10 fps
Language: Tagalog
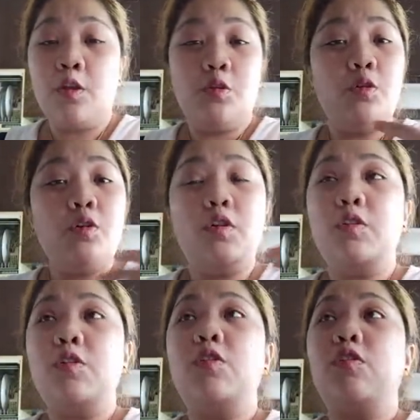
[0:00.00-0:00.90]
nung,
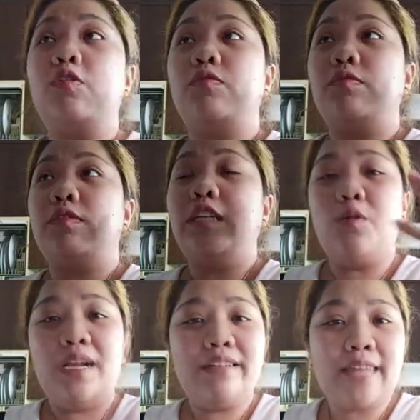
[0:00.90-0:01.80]
nung
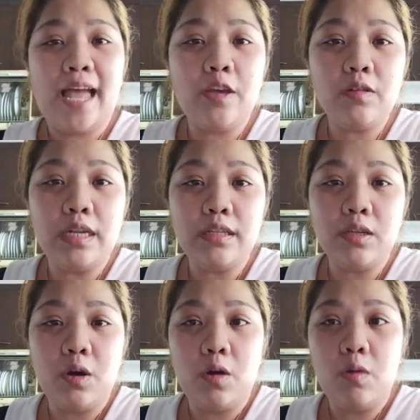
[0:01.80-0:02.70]
niluwal tayo
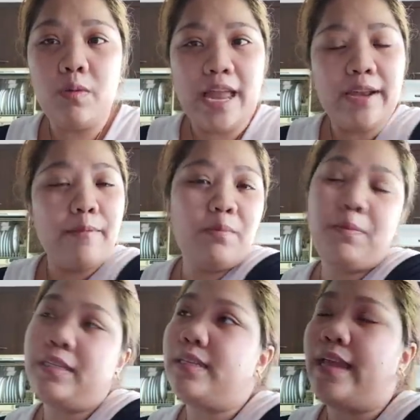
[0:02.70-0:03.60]
dito, wala naman
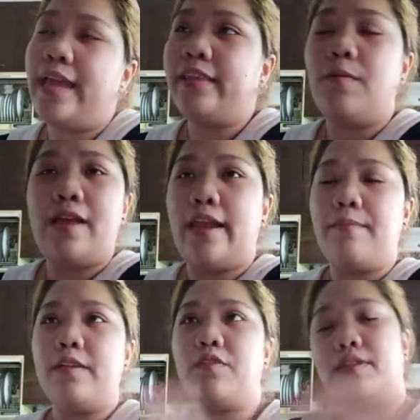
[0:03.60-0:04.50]
yung presidente, wala
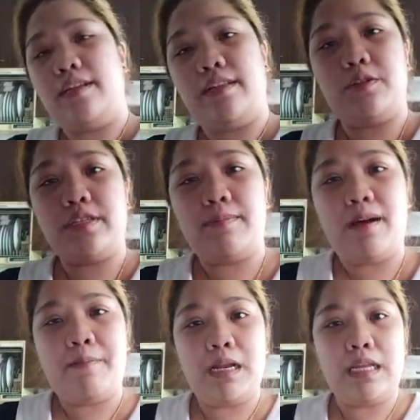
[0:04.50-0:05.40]
naman yung senator sa
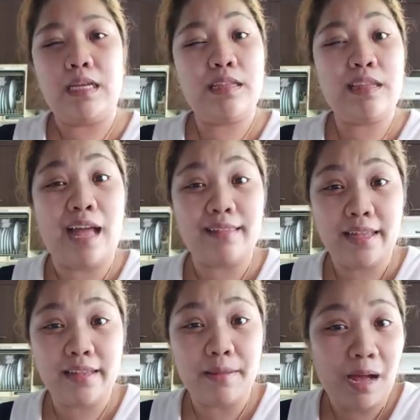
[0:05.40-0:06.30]
mga paligid
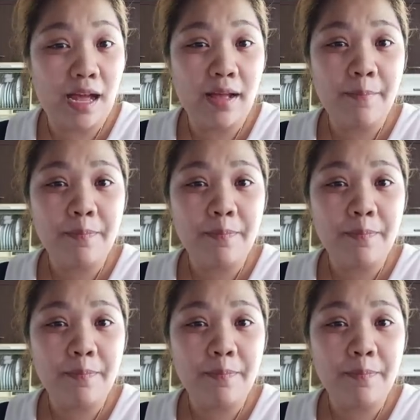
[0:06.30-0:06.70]
natin, di ba?